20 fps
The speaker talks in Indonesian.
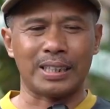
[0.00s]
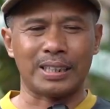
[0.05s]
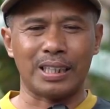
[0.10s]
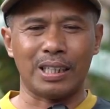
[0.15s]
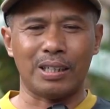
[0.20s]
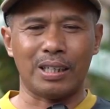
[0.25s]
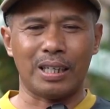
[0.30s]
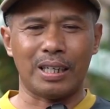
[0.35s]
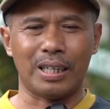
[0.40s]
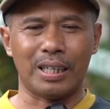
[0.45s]

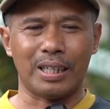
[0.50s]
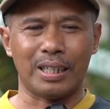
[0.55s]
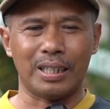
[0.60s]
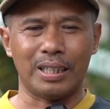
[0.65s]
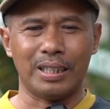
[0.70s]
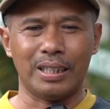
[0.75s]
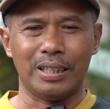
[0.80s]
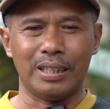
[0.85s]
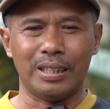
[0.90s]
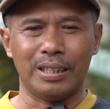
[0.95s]
ada
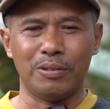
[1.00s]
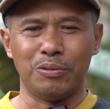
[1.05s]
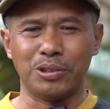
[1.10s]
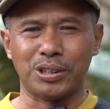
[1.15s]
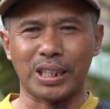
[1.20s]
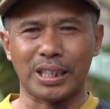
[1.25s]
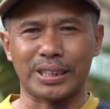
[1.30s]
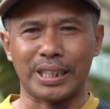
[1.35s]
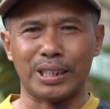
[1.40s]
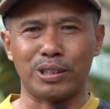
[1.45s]

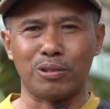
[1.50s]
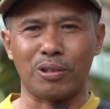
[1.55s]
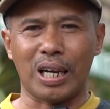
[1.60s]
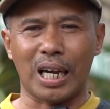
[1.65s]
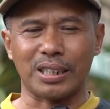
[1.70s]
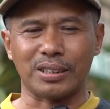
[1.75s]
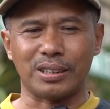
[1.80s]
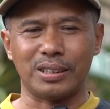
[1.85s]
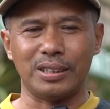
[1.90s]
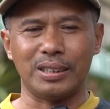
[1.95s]
wisata
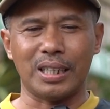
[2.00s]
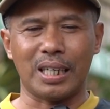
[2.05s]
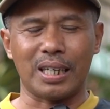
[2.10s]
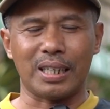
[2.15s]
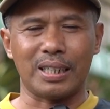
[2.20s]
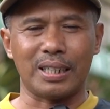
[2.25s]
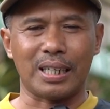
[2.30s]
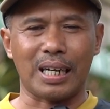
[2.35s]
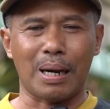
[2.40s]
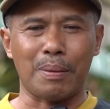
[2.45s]
edukasi
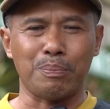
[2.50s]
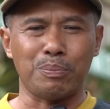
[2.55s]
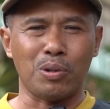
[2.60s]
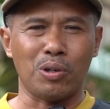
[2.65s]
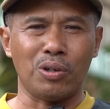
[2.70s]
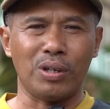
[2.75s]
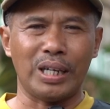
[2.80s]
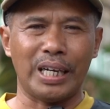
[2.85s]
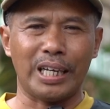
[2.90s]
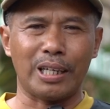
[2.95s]
yang ke
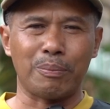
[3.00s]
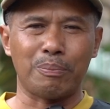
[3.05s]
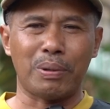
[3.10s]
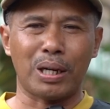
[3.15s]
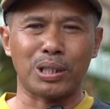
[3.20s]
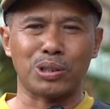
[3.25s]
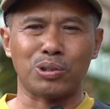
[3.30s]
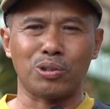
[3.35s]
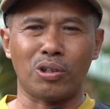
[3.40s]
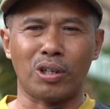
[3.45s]
kampung
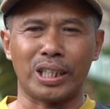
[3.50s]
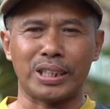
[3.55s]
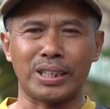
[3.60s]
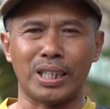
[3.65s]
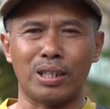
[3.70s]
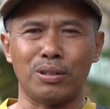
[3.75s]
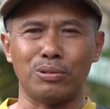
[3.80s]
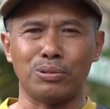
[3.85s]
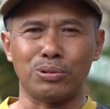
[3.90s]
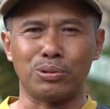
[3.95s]
herbal
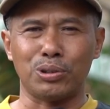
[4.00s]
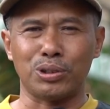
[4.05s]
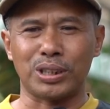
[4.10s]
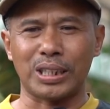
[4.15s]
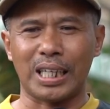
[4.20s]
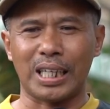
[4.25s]
sekolahnya untuk